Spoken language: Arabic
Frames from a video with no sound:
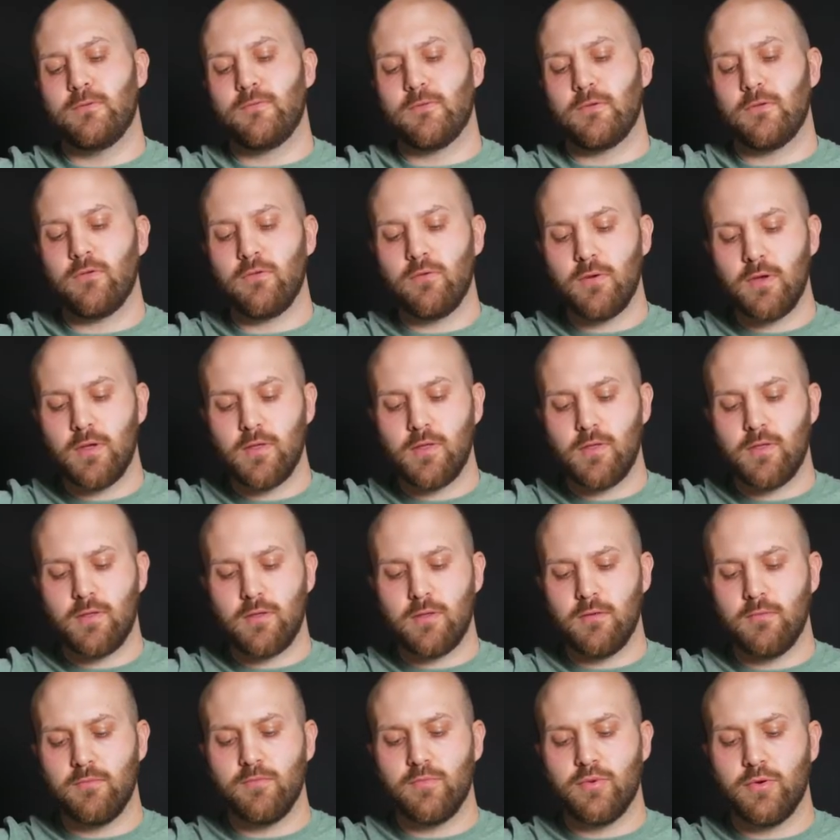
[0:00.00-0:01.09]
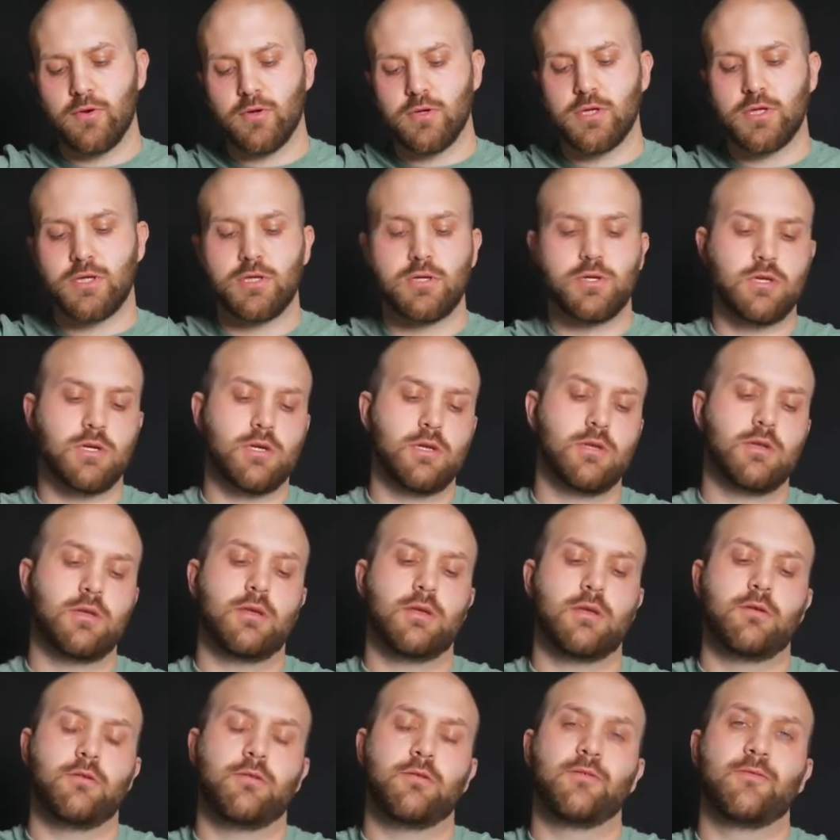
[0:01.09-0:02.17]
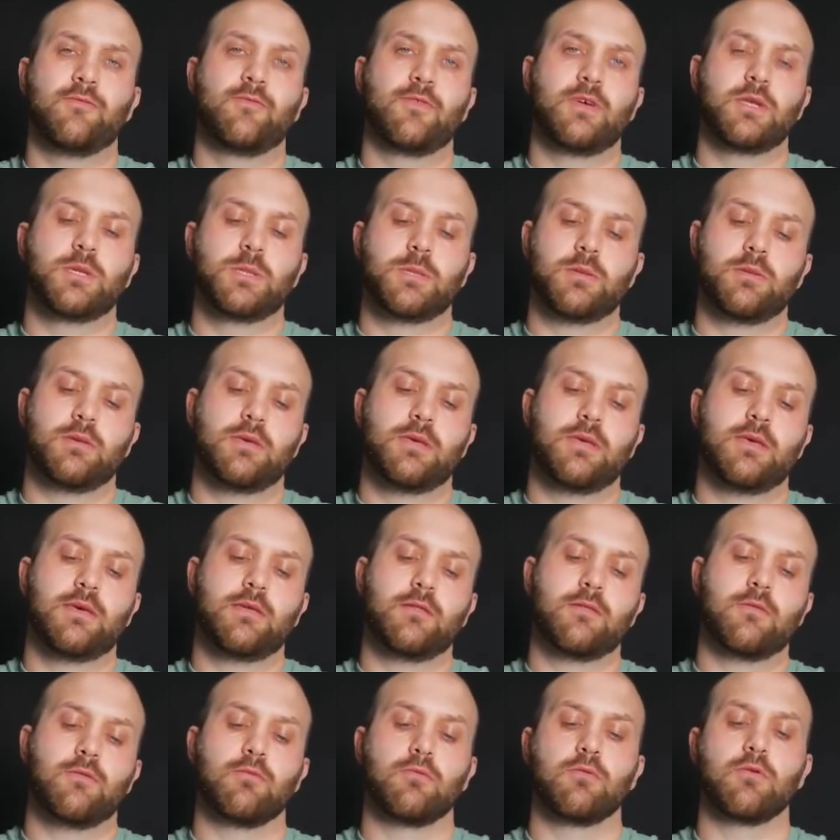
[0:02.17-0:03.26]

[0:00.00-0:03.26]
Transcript: اضطر اجيب ادابتر خاص يتركب على الفلاش